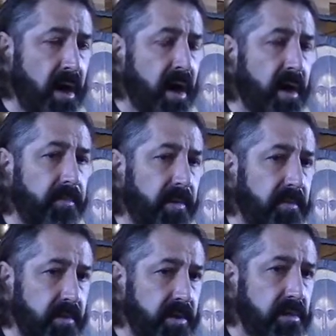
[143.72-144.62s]
а по
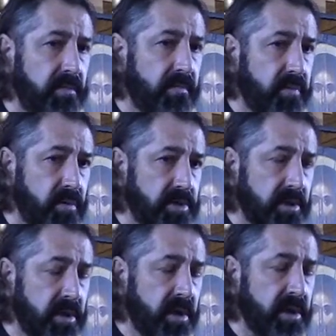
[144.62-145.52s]
воле Божией.
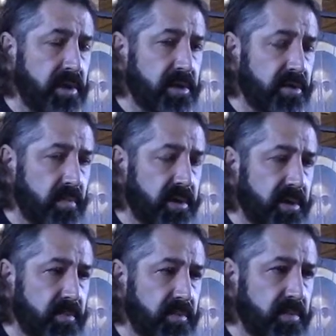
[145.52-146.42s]
И чтобы
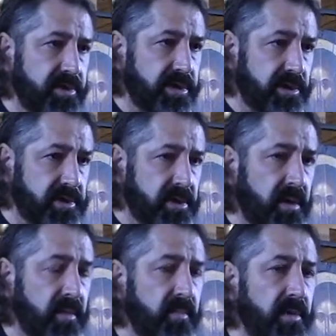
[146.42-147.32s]
этому научиться,
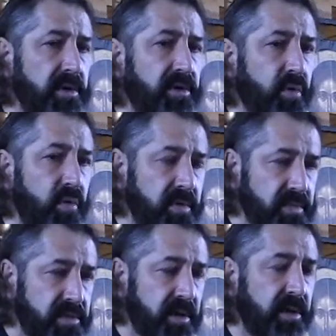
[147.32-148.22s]
мы
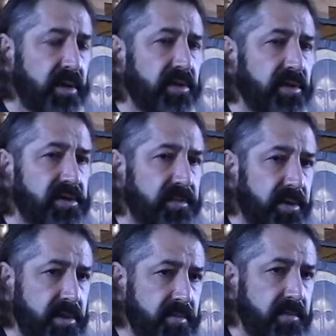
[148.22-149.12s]
трудимся над
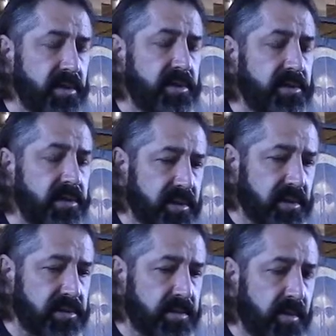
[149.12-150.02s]
своим
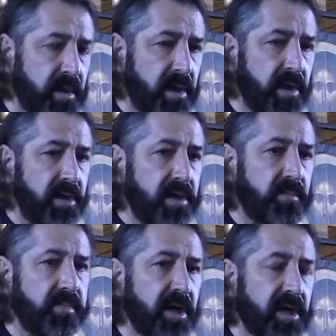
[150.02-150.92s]
сердцем. И
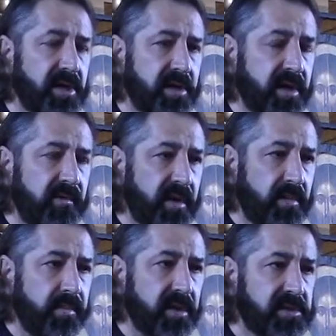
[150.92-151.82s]
благодатное время
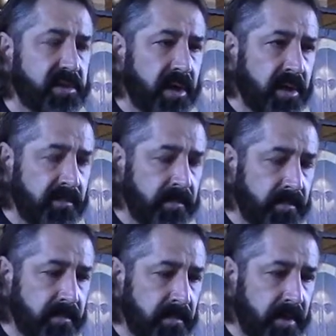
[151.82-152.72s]
поста,
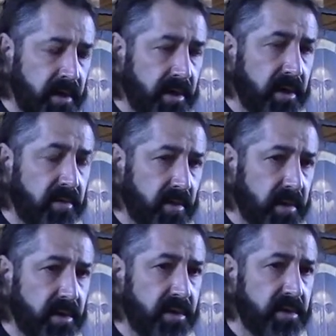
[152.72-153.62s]

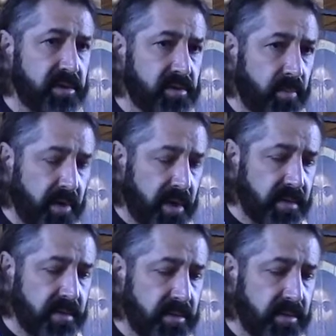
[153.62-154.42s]
которое наступает